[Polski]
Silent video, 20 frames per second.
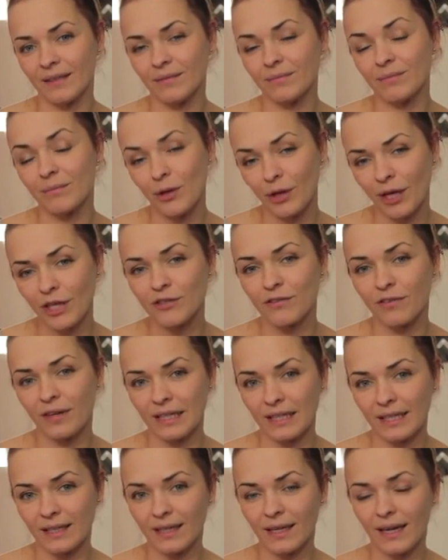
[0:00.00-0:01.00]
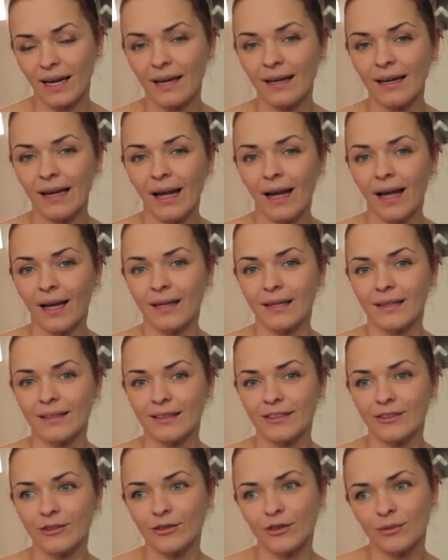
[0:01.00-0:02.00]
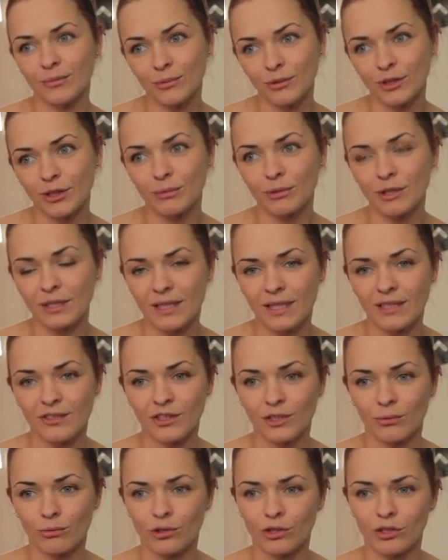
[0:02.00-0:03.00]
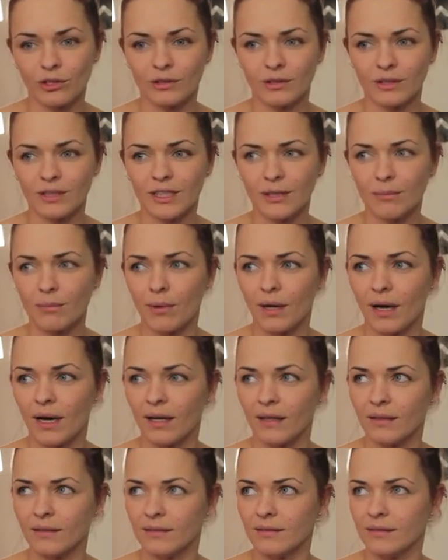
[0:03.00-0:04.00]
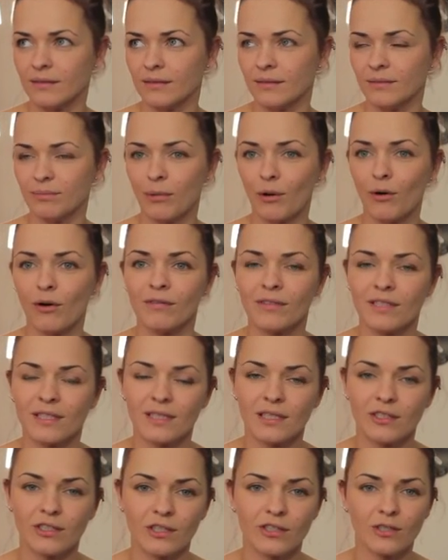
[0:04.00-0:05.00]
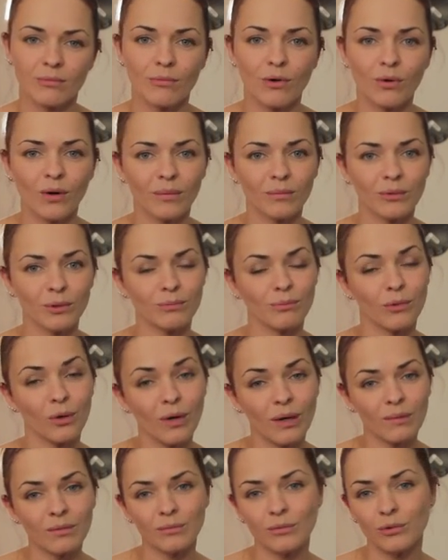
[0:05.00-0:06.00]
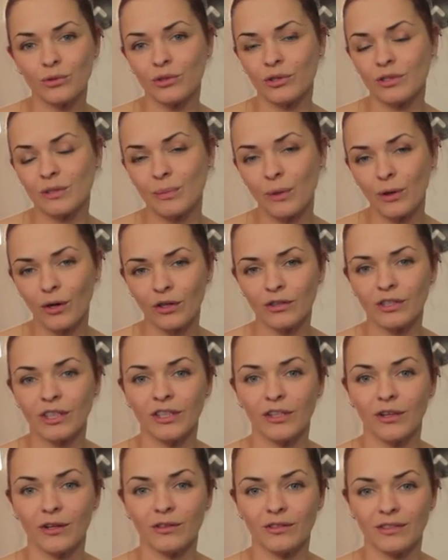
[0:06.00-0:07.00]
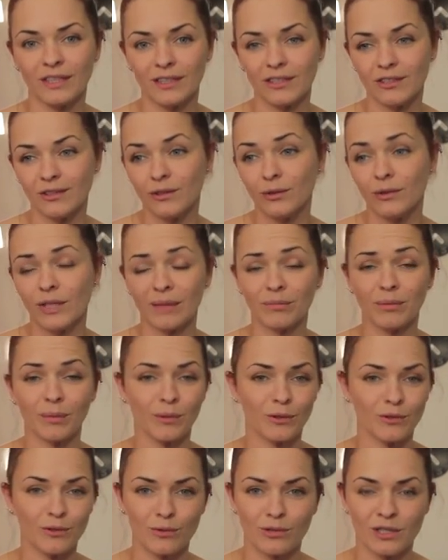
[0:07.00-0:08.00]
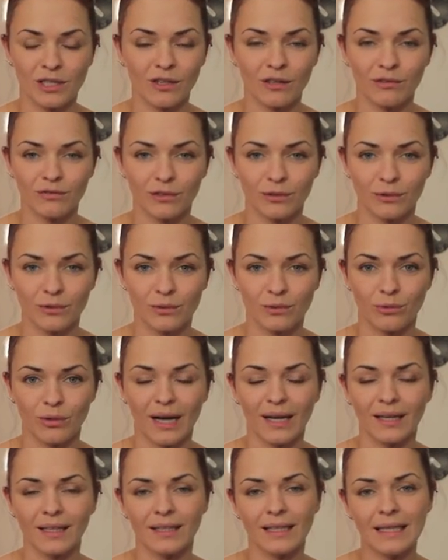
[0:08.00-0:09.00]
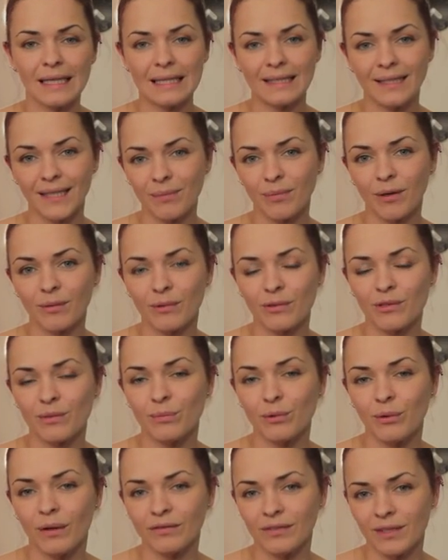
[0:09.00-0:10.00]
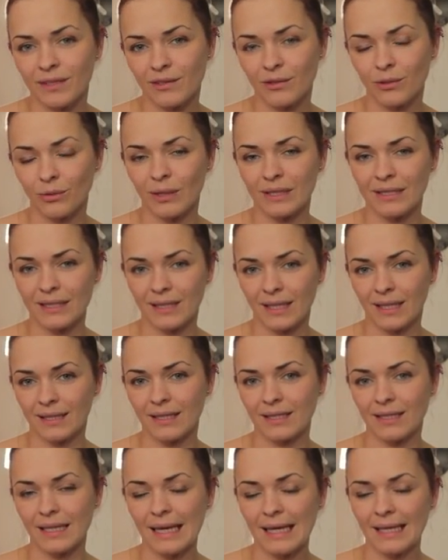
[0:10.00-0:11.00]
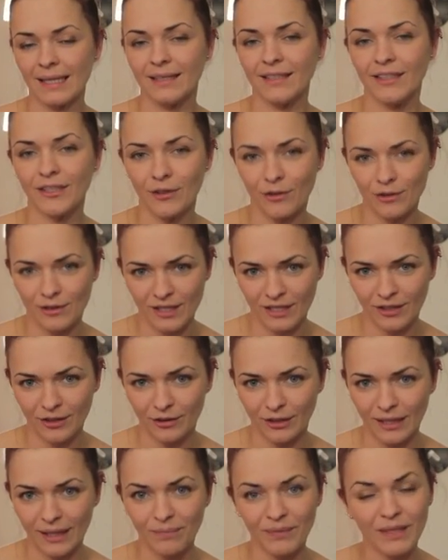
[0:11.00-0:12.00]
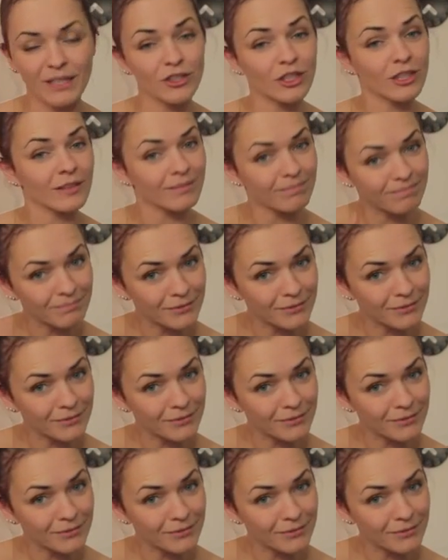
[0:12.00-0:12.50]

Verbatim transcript: moja szwagierka, e, no to muszę przyznać, że już chyba połowę z tych rzeczy mogłam, mogłabym już spokojniej oddać. Julian po prostu z tego wyrósł, ale jej pomoc była w tej sytuacji dla nas nieoceniona. Także